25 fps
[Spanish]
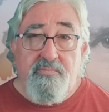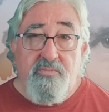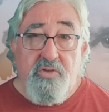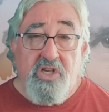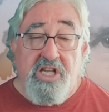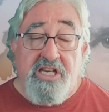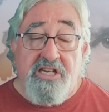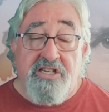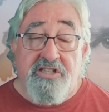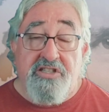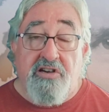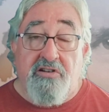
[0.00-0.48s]

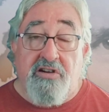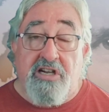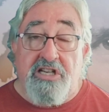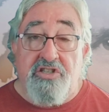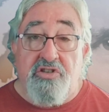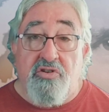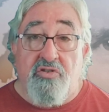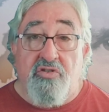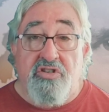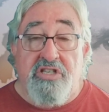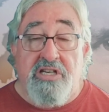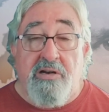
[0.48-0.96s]
en esta
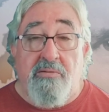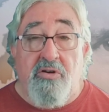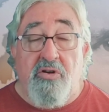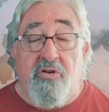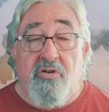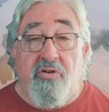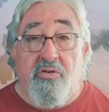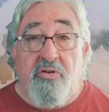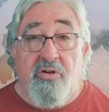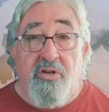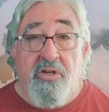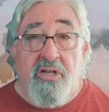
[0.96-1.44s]
ocasión os
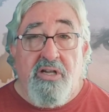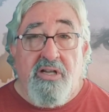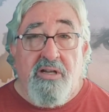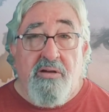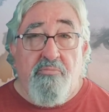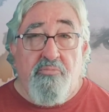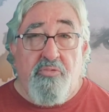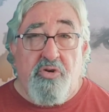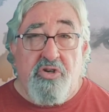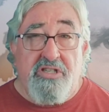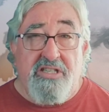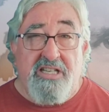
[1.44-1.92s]
hablo
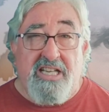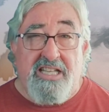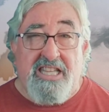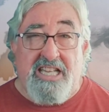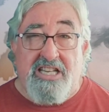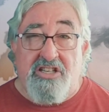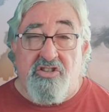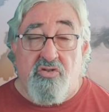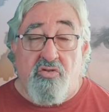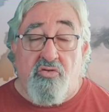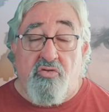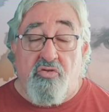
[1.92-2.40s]
pues a
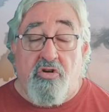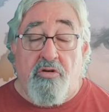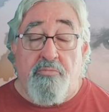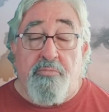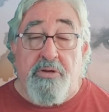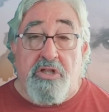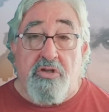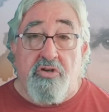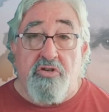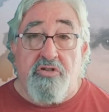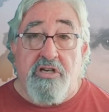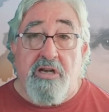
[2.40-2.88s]
tan solo unos
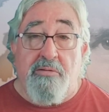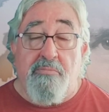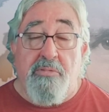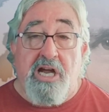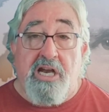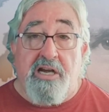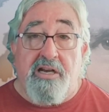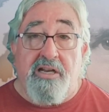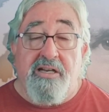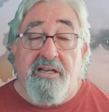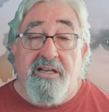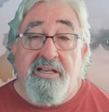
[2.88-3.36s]
metros del
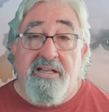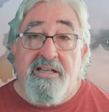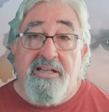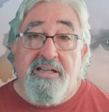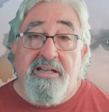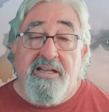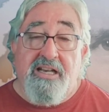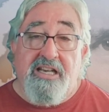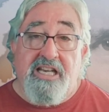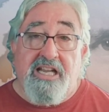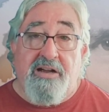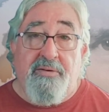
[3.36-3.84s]
mar.
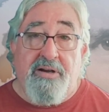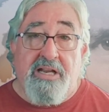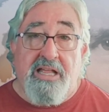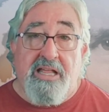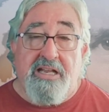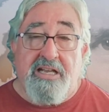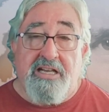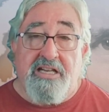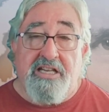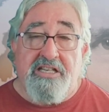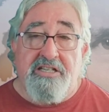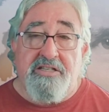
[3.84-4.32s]
La verdad
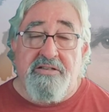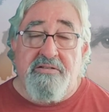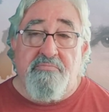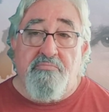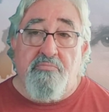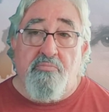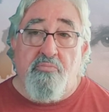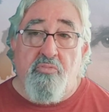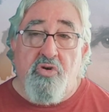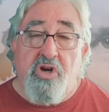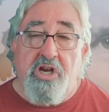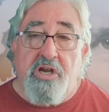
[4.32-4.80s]
es que es
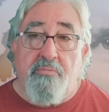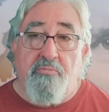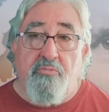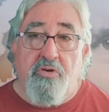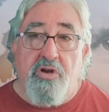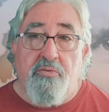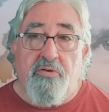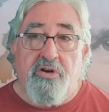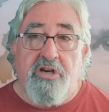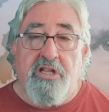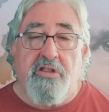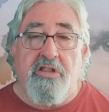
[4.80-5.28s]
muy, muy
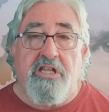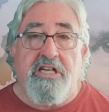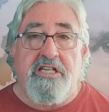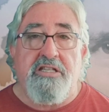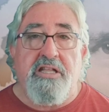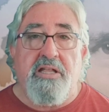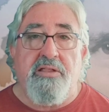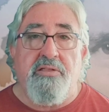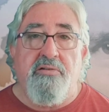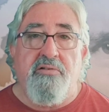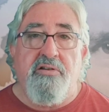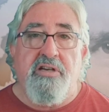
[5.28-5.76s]
bonita
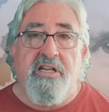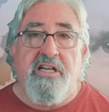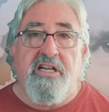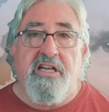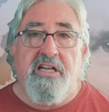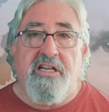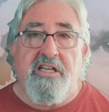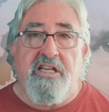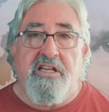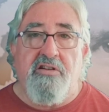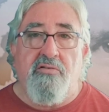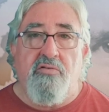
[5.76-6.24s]
esta
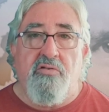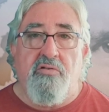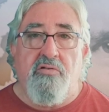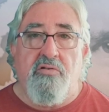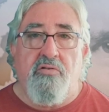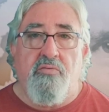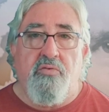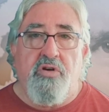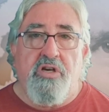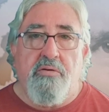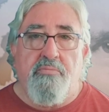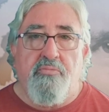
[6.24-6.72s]
zona y uno,
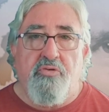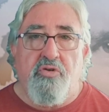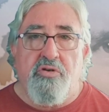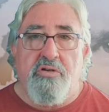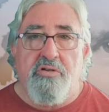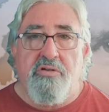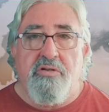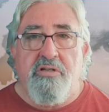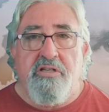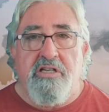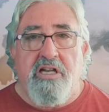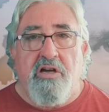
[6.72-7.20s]
bueno,
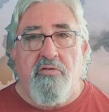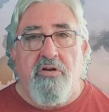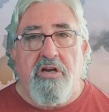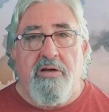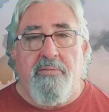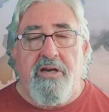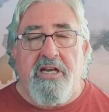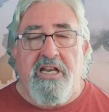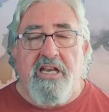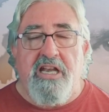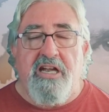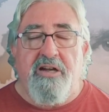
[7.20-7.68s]
pues de alguna
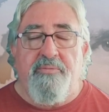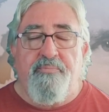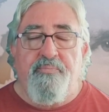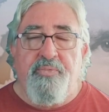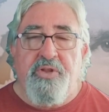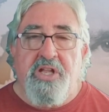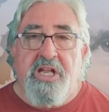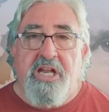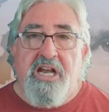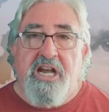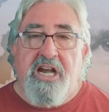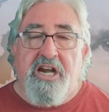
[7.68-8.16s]
manera
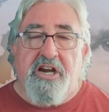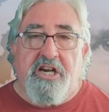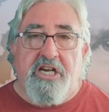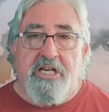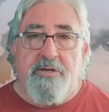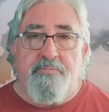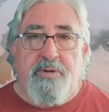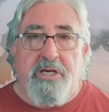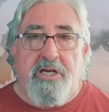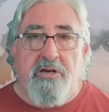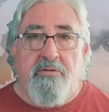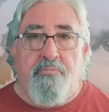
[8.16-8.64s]

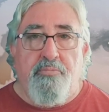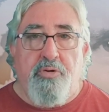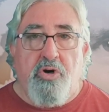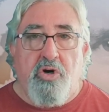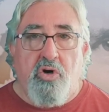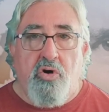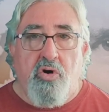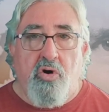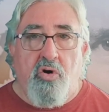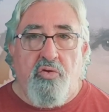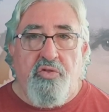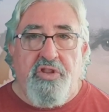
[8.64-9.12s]
respira un
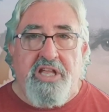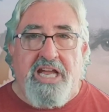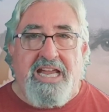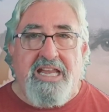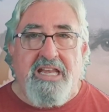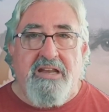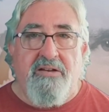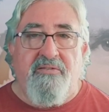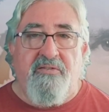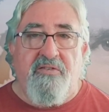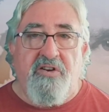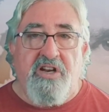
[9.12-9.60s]
poco de
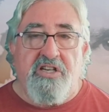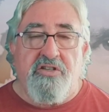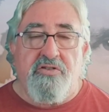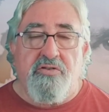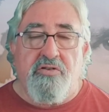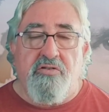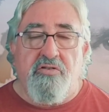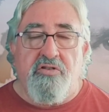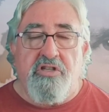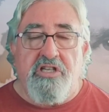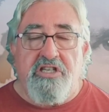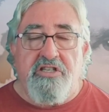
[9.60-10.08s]
aire
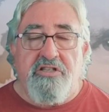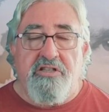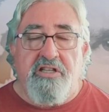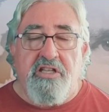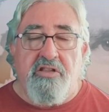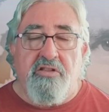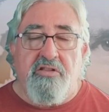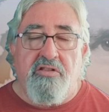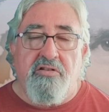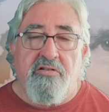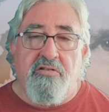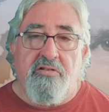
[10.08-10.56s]
fresco
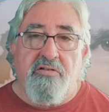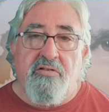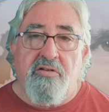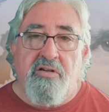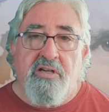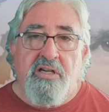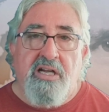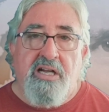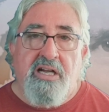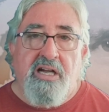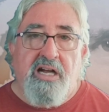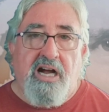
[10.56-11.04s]
distinto
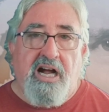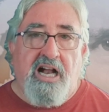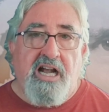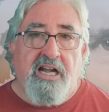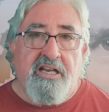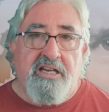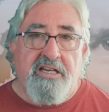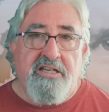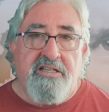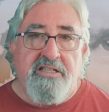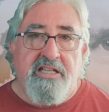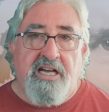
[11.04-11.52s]
al
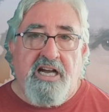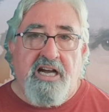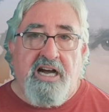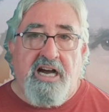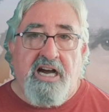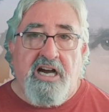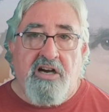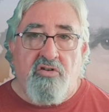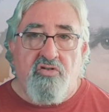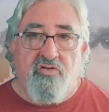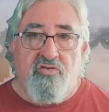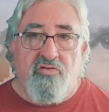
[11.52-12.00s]
que está
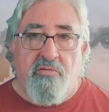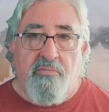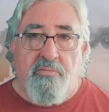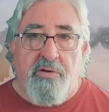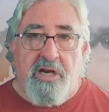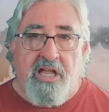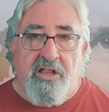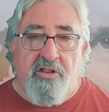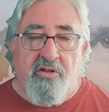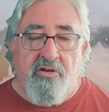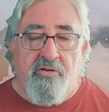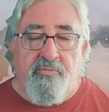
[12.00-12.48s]

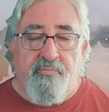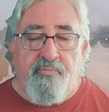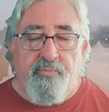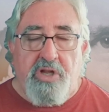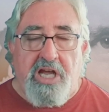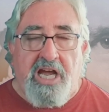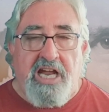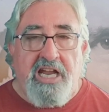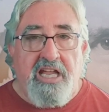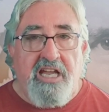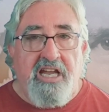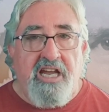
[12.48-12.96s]
acostumbrado
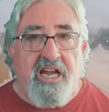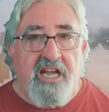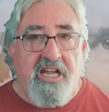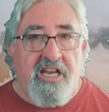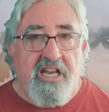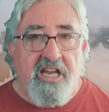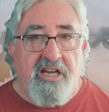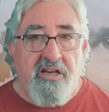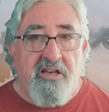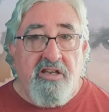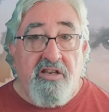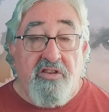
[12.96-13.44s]
a
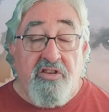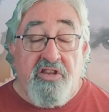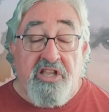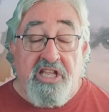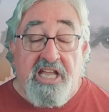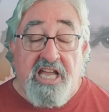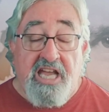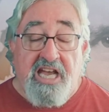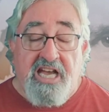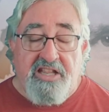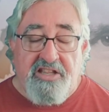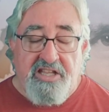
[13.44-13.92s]
ingerir
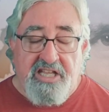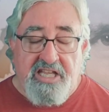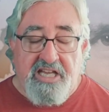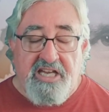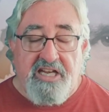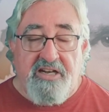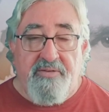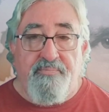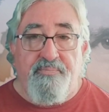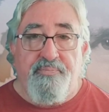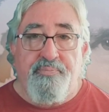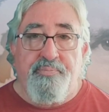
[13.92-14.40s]
día a
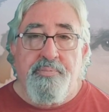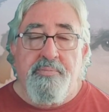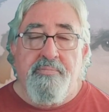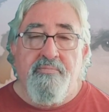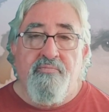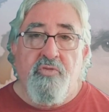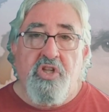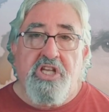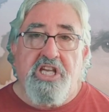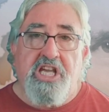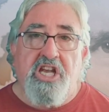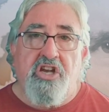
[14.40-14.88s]
día.
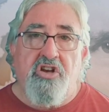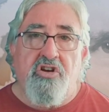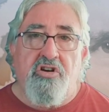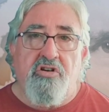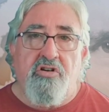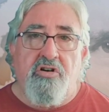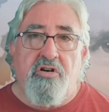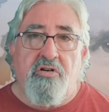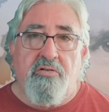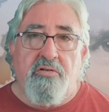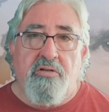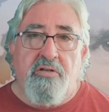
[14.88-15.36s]

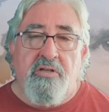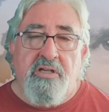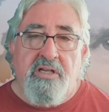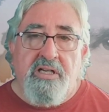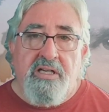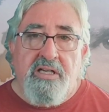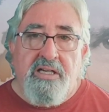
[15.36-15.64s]
Quiero